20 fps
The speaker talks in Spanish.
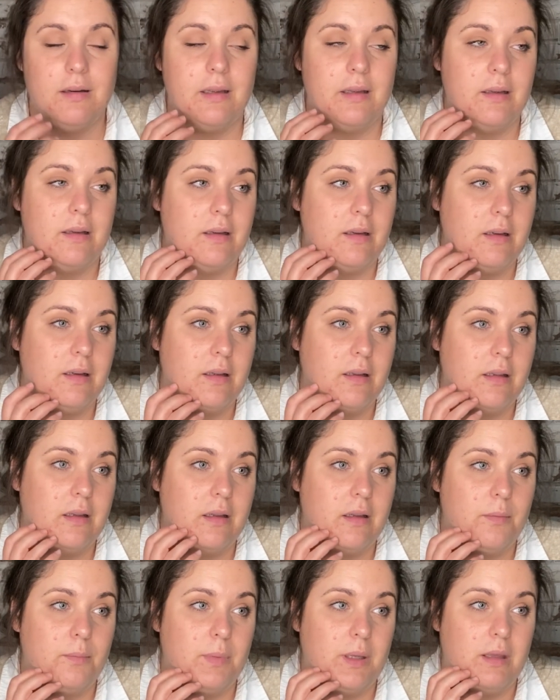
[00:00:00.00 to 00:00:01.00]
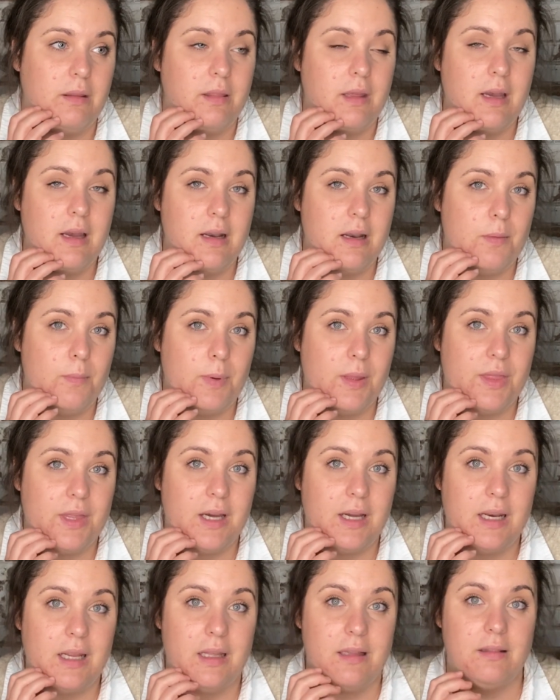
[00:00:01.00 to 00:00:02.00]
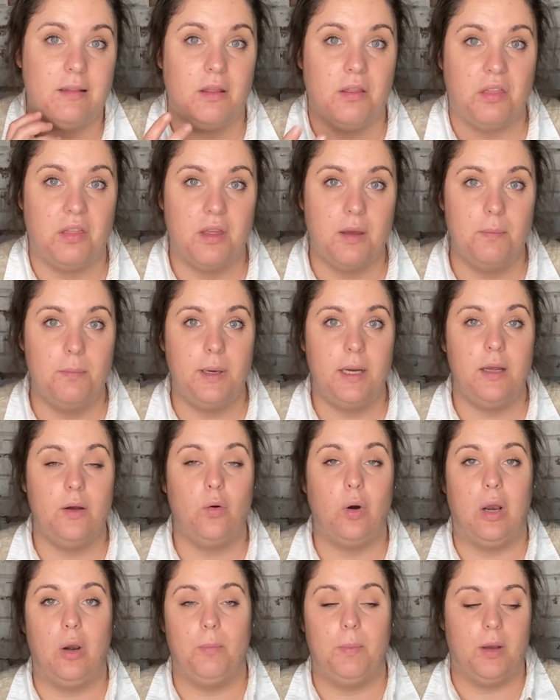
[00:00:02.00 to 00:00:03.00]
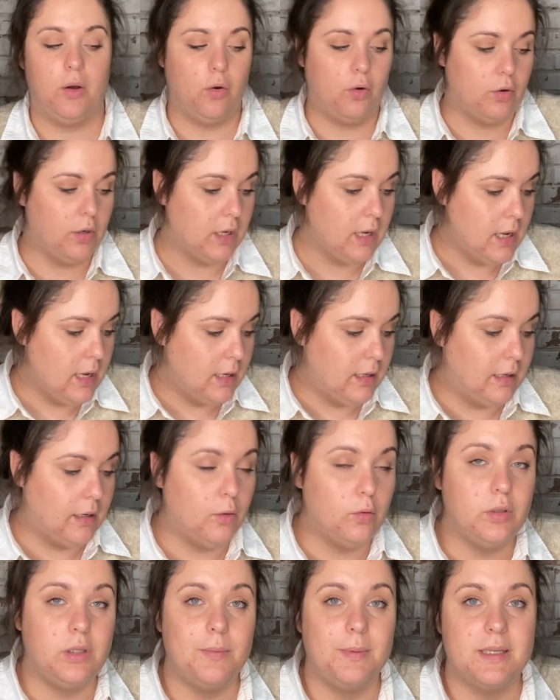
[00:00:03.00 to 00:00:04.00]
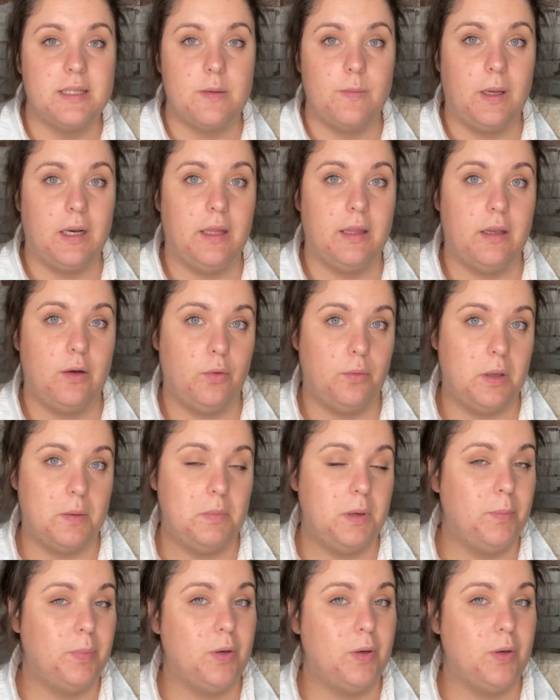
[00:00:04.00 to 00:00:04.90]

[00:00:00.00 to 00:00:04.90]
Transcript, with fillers: Eh, mi idea era empezar en diciembre o a lo mejor la última semana de noviembre,